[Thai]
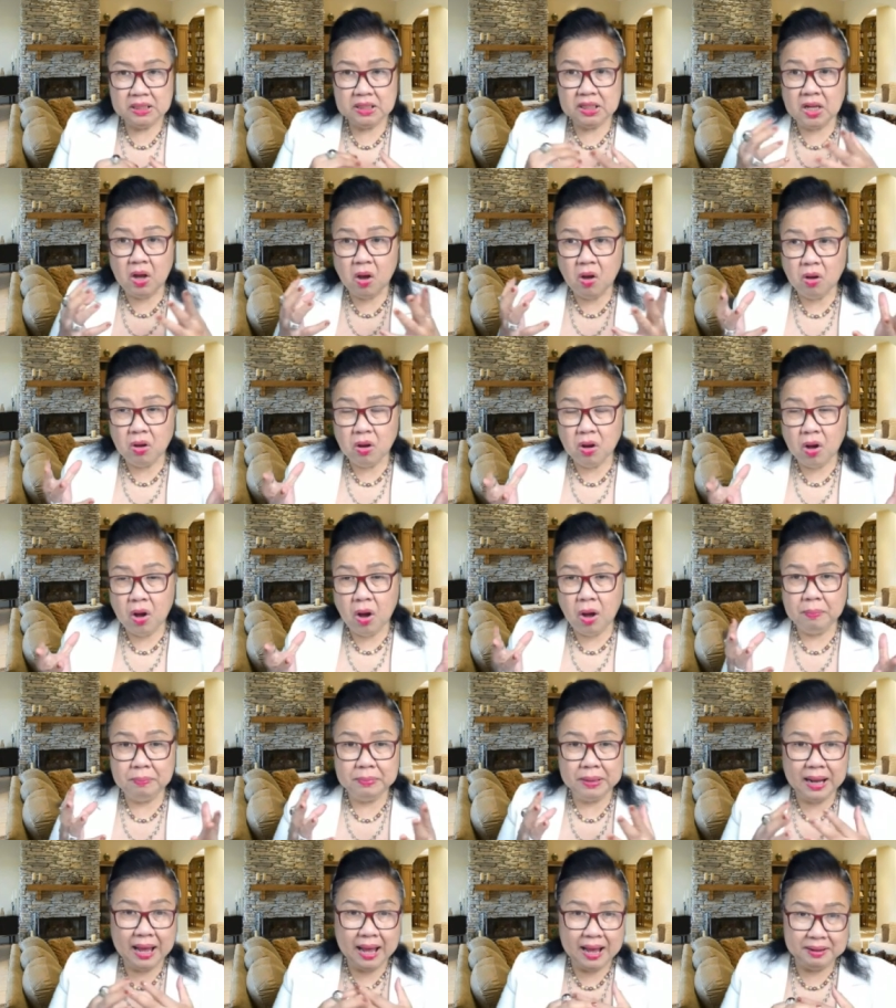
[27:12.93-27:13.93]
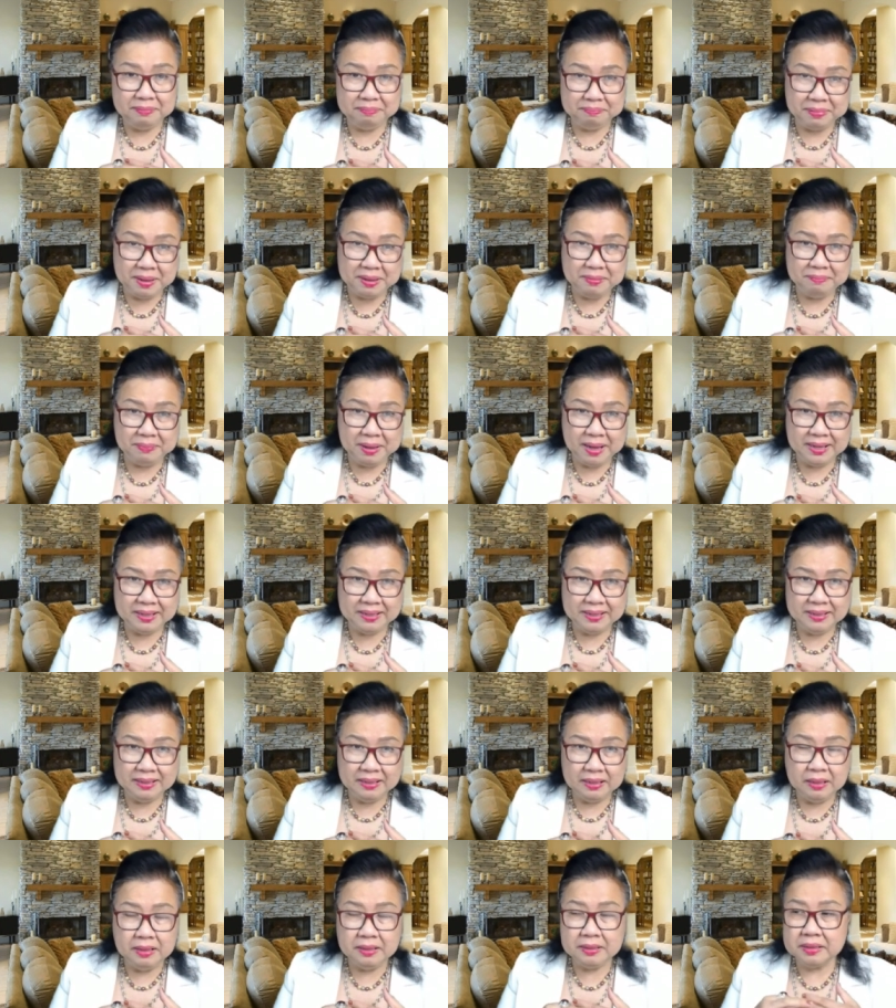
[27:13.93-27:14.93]
จ้องคอมนานไปไหม
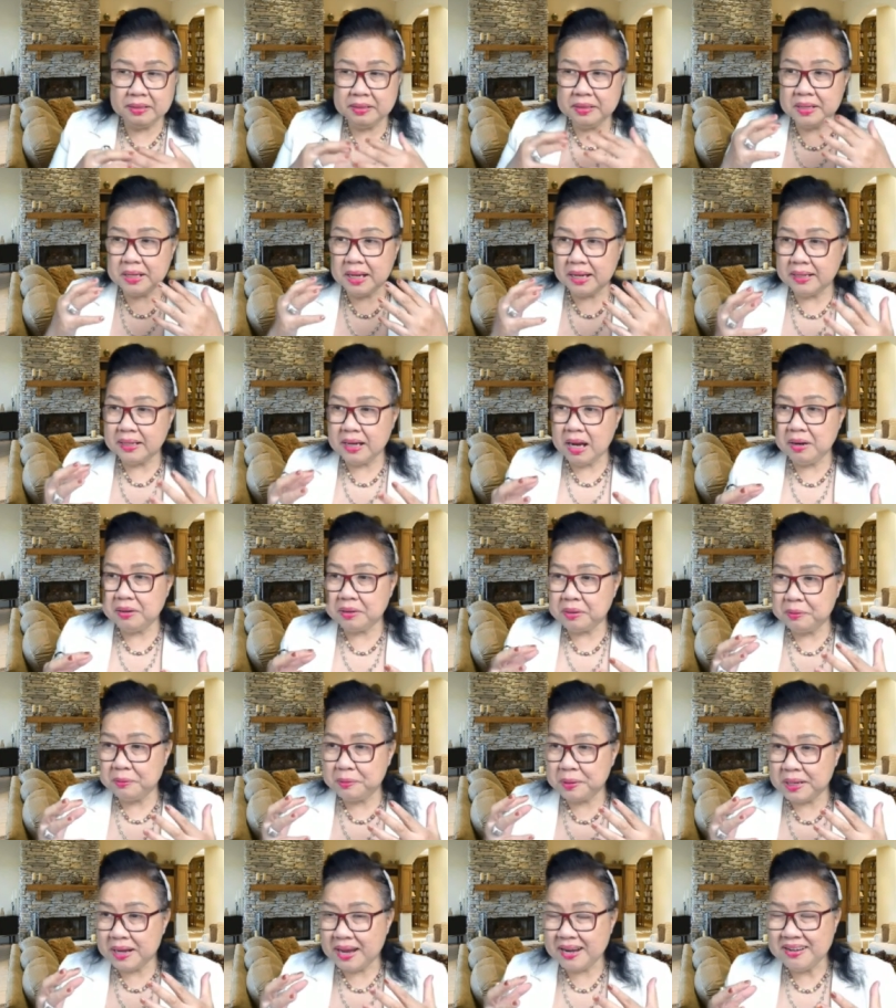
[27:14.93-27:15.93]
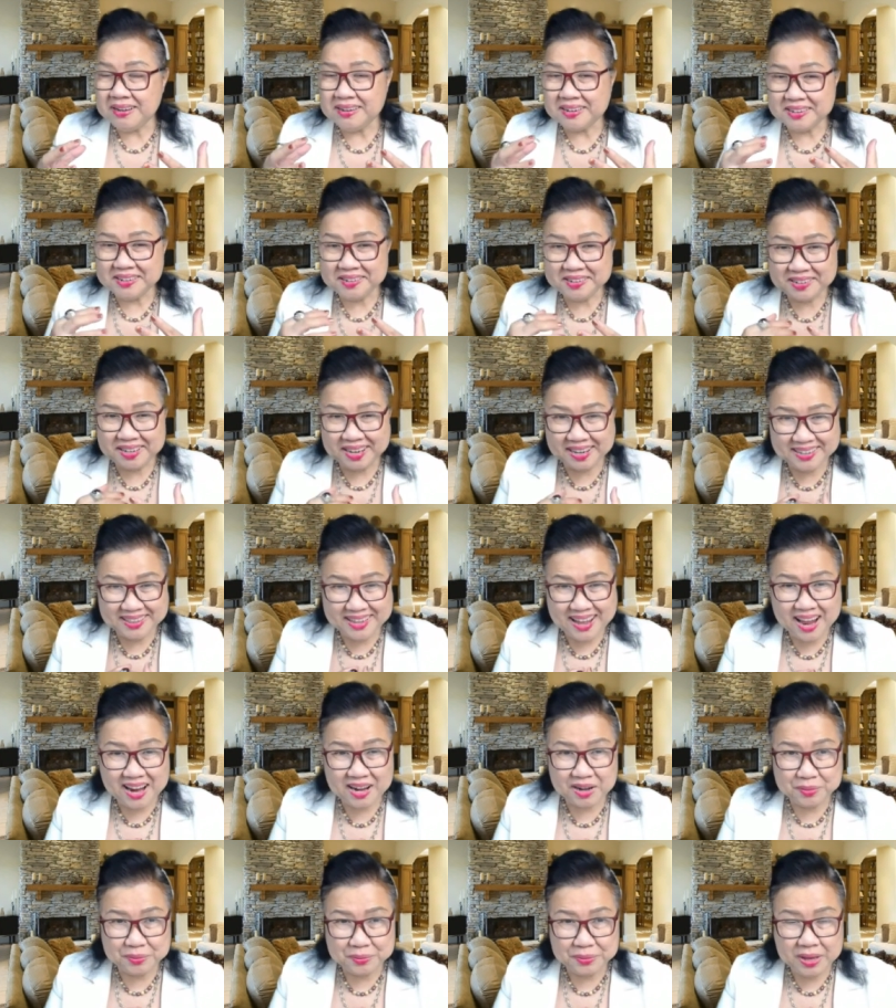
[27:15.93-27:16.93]
หรือสายตาเราสั้นหรือสายตา
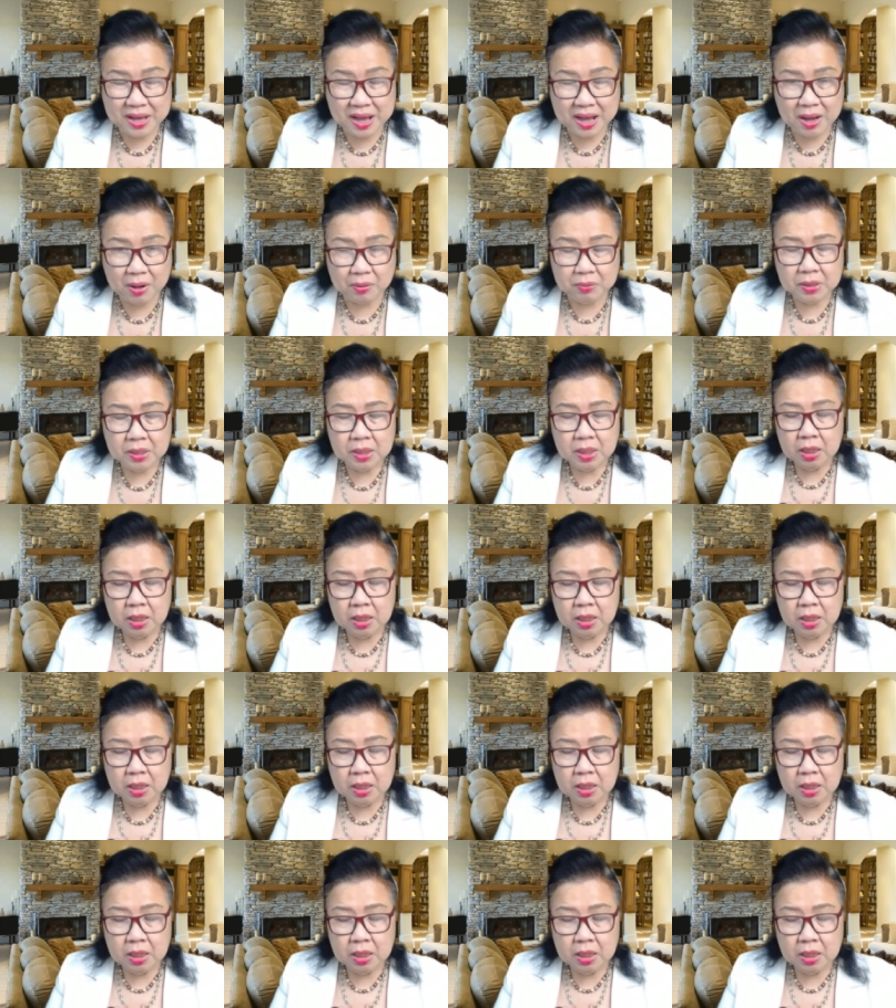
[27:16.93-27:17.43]
เรายาว